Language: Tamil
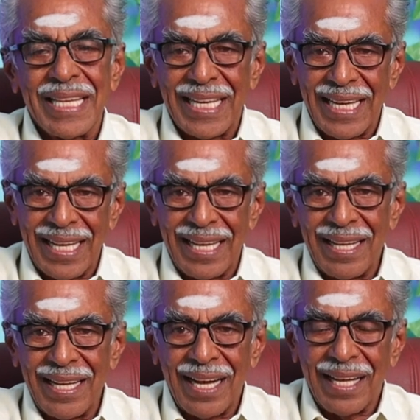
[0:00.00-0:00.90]
தெரியல
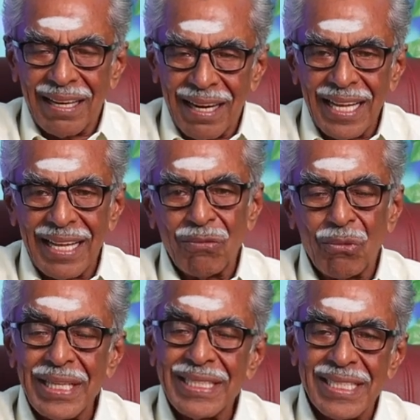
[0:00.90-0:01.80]
அதனால்
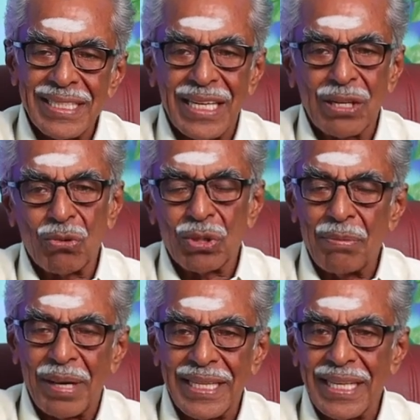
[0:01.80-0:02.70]
ஒயிட் செஸ்னட்டை கொடுத்து
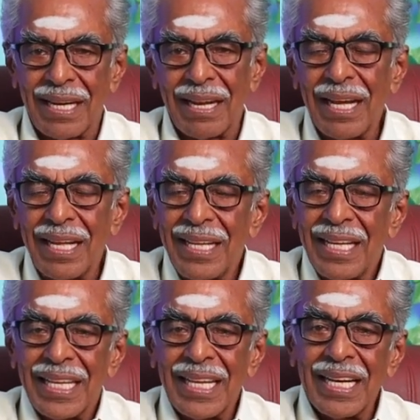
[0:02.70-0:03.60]
மாற்றிக்கலாம்
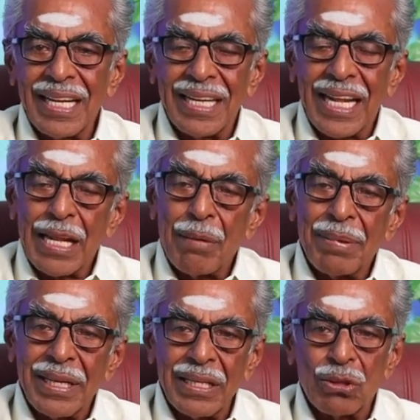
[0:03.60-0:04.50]
இன்று நிறைய
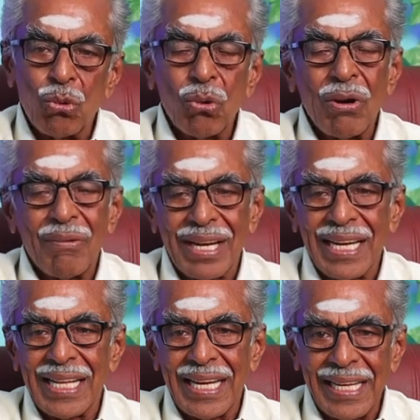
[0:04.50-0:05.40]
பேருக்கு தூக்கம்
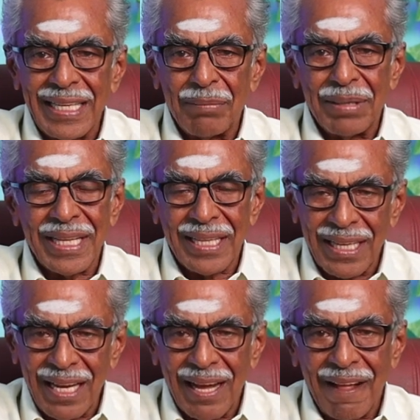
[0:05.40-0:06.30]
வரல நைட்டு
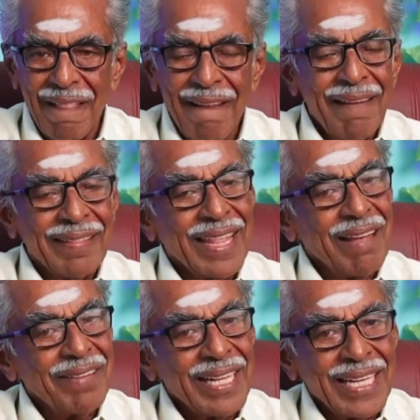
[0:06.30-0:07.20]
அப்படிங்கிறதெல்லாம்
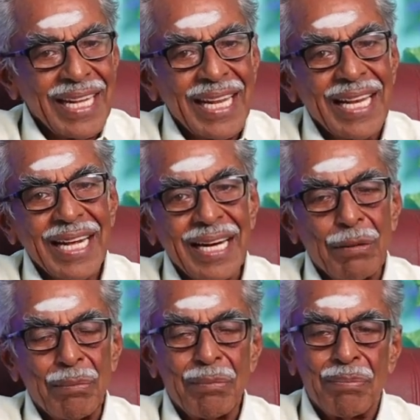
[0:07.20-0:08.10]
தேவையற்ற எண்ணங்கள்
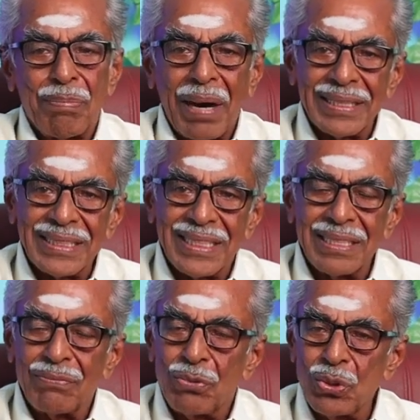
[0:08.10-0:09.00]
பாஸ்ட்டு
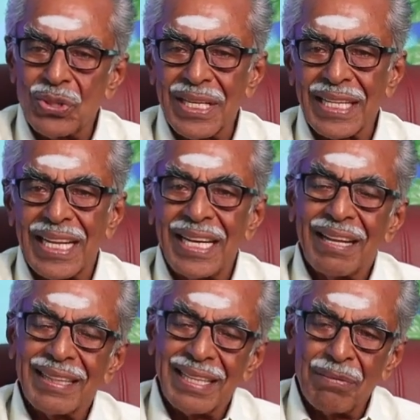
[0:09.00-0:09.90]
ஃப்யூச்சர்
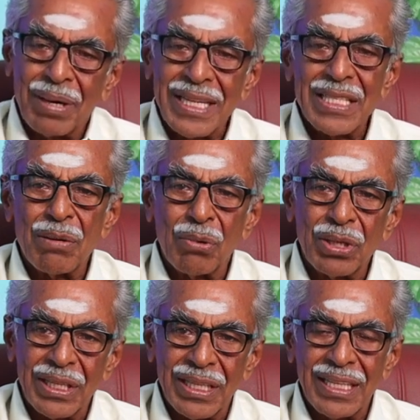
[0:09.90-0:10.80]
எல்லாத்தையும் மனசில்
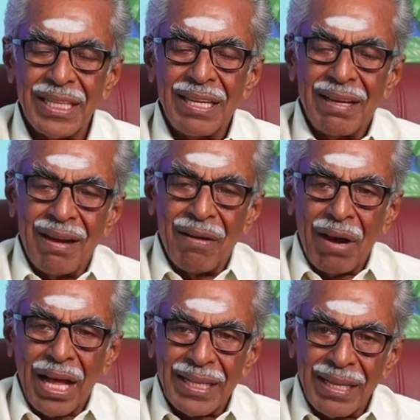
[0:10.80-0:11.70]
போட்டு
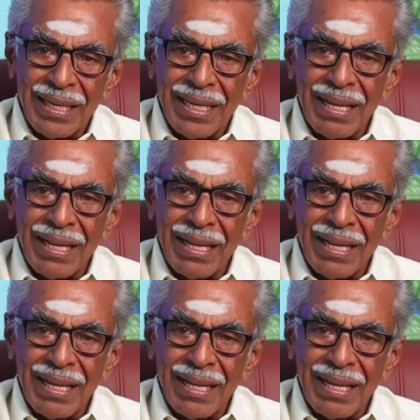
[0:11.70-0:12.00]
அதை